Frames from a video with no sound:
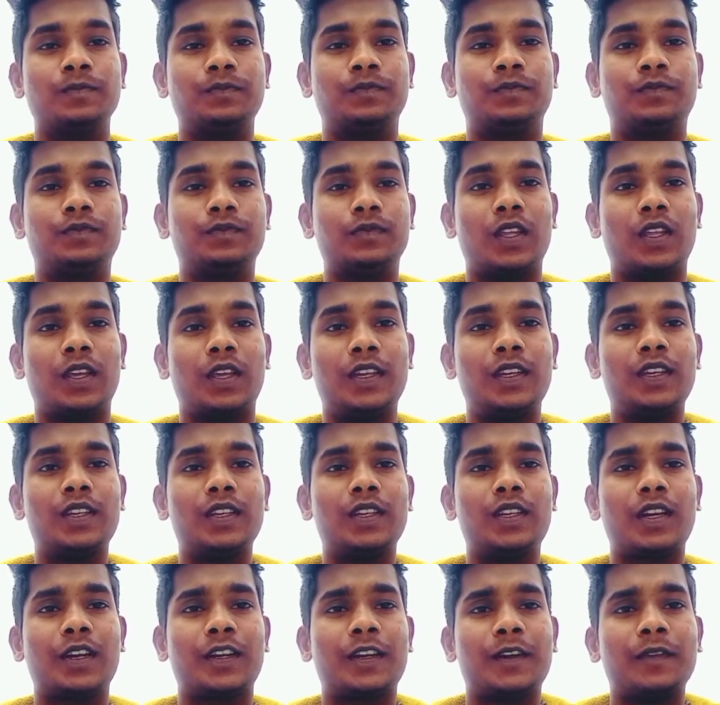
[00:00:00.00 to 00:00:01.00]
हिंद
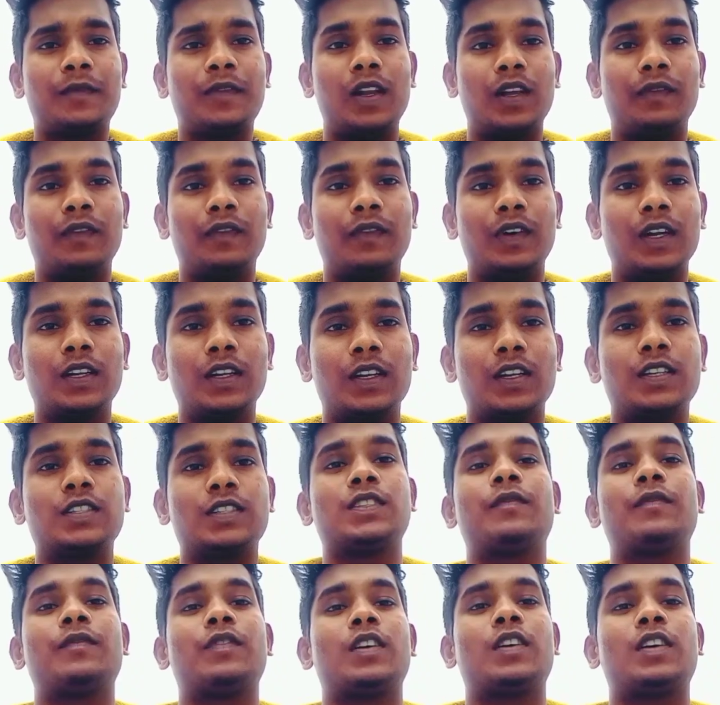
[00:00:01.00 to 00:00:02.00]
रेक्टिफायर लिमिटेड का
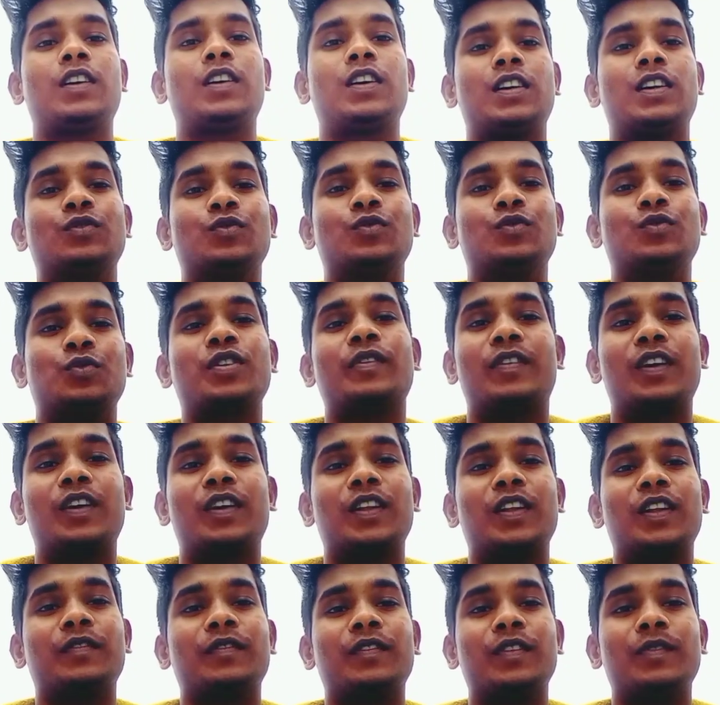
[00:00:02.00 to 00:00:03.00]
एग्ज़ाम था आज उसके बारे
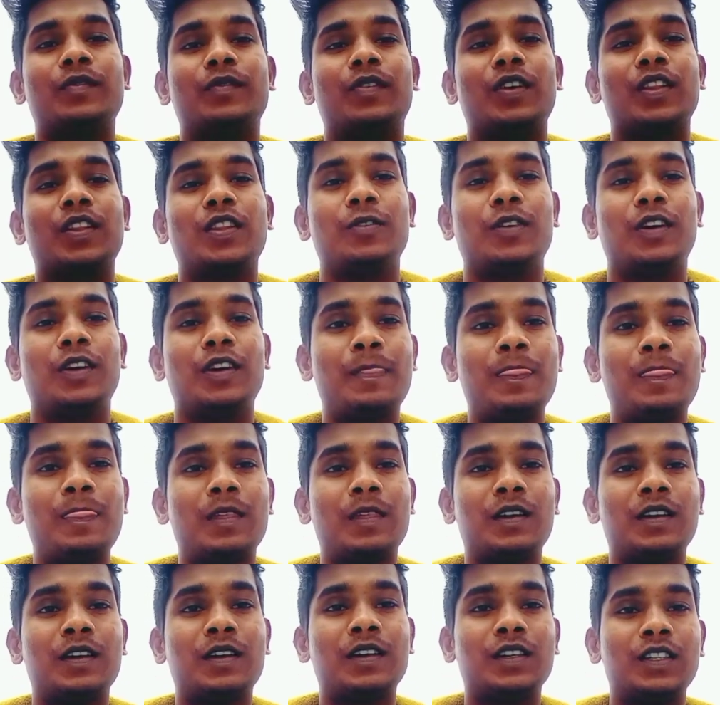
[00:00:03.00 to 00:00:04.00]
में बताऊंगा
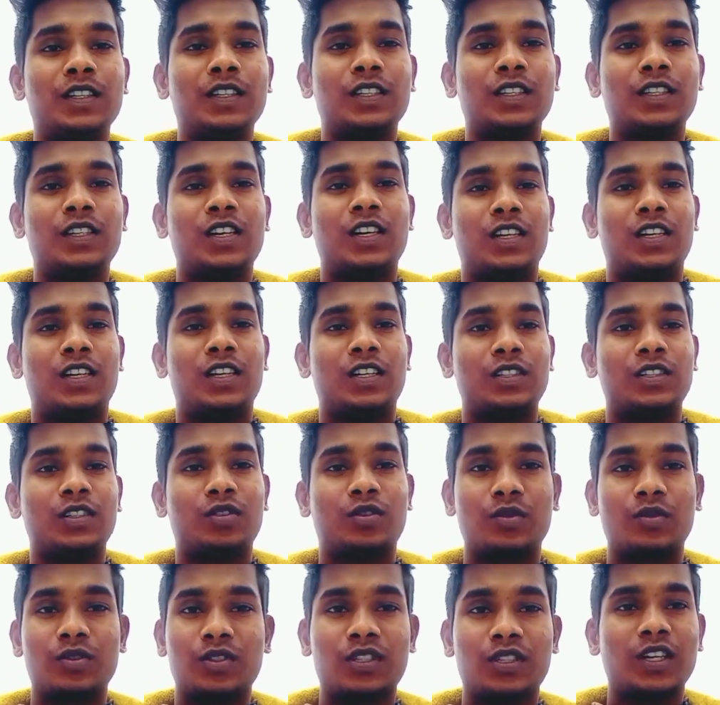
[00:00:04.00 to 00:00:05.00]

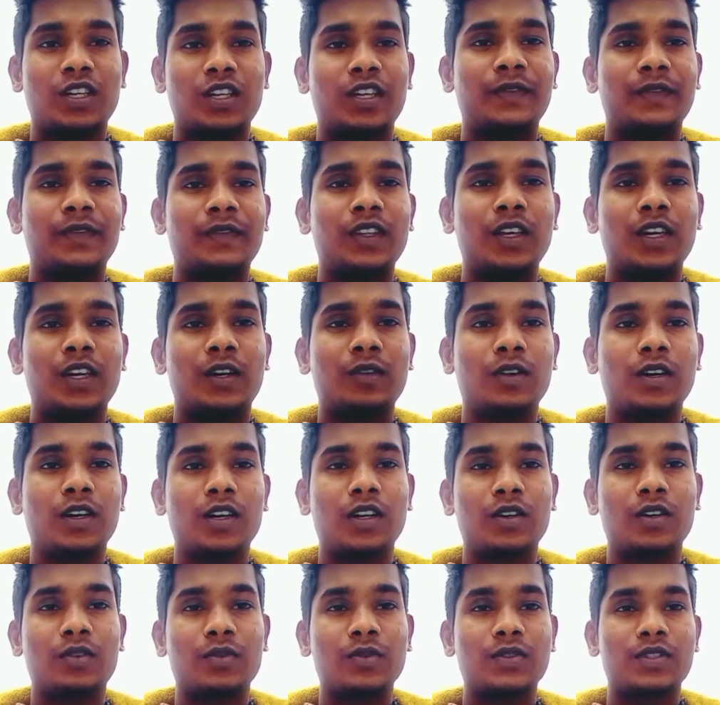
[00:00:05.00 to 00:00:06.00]
क्वेश्चन भी दिखाऊंगा
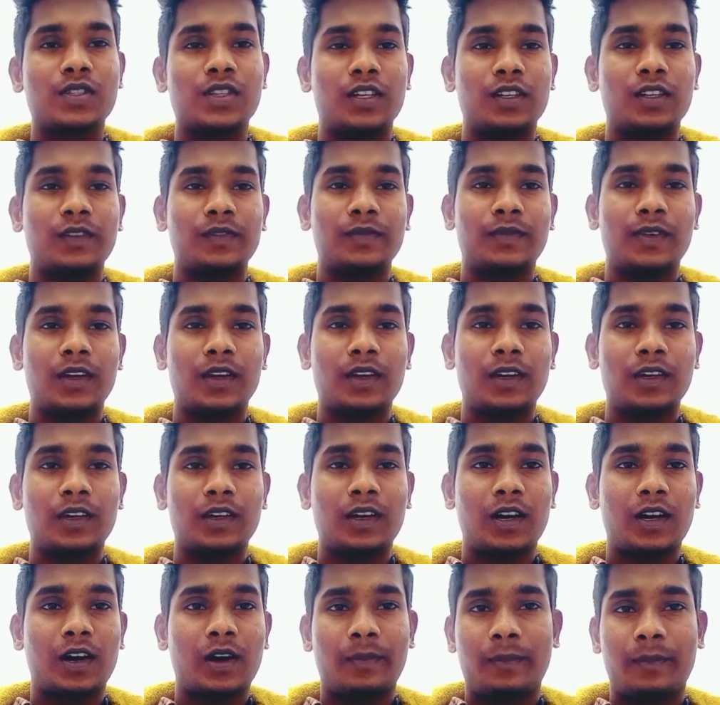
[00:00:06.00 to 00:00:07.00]
क्वेश्चन का
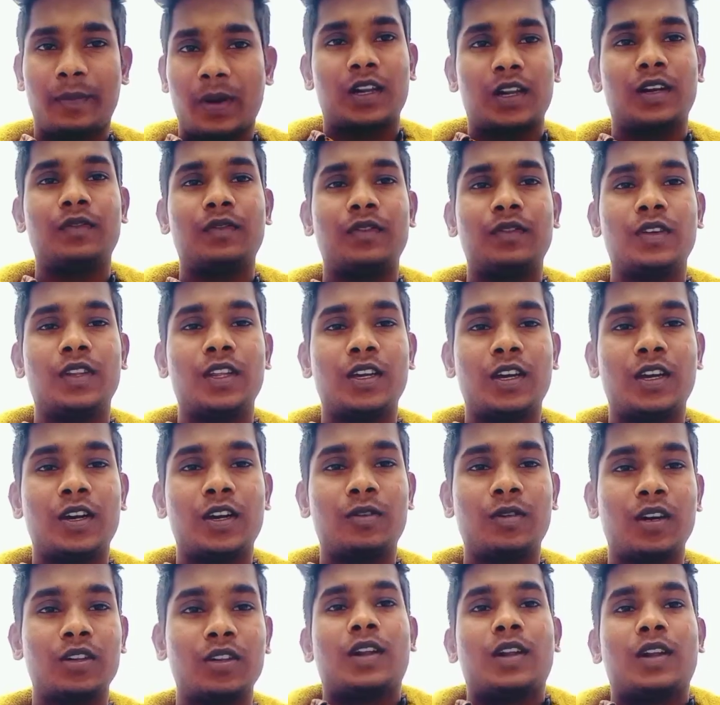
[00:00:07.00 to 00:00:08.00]
पैटर्न भी दिखाऊंगा तो
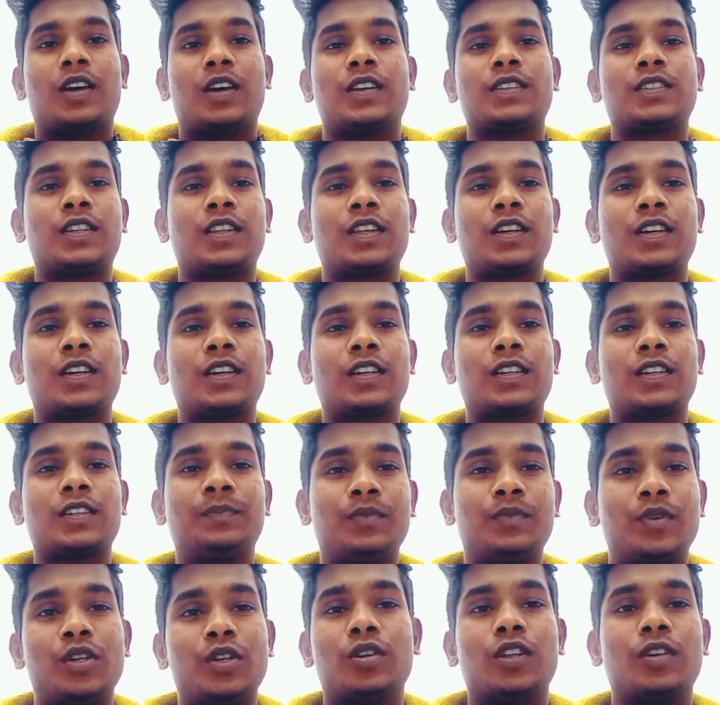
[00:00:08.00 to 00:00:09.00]
लास्ट तक वीडियो को
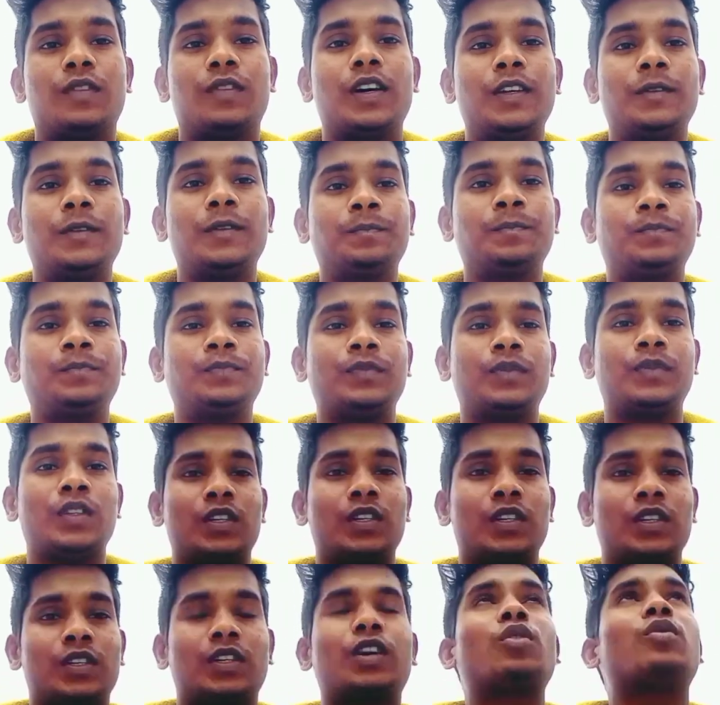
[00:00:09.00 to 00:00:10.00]
देखो भाई
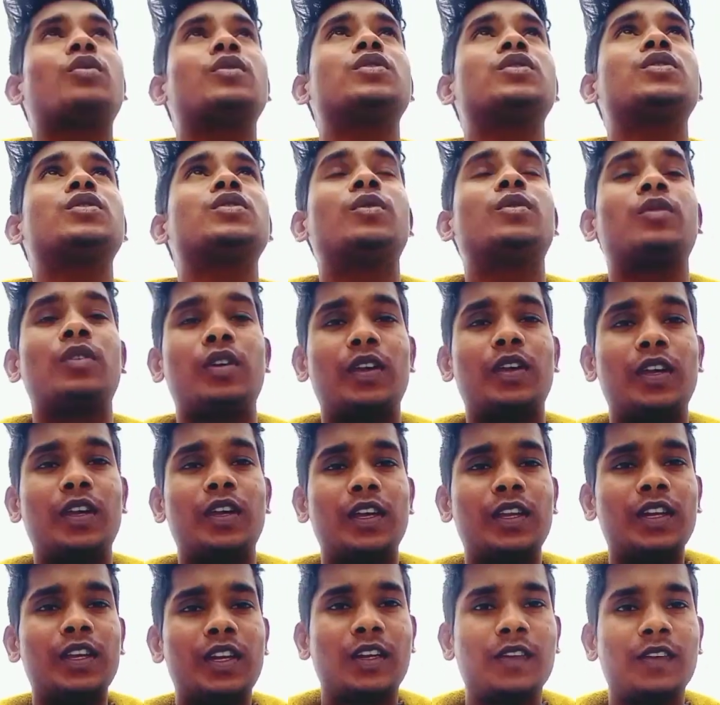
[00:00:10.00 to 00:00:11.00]
देखो जो हिंद
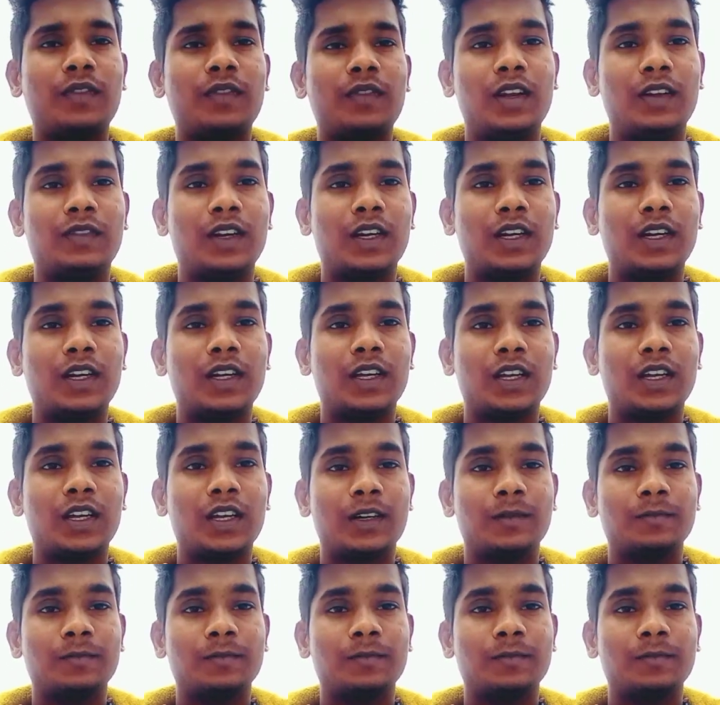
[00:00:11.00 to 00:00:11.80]
रेक्टिफायर लिमिटेड है ना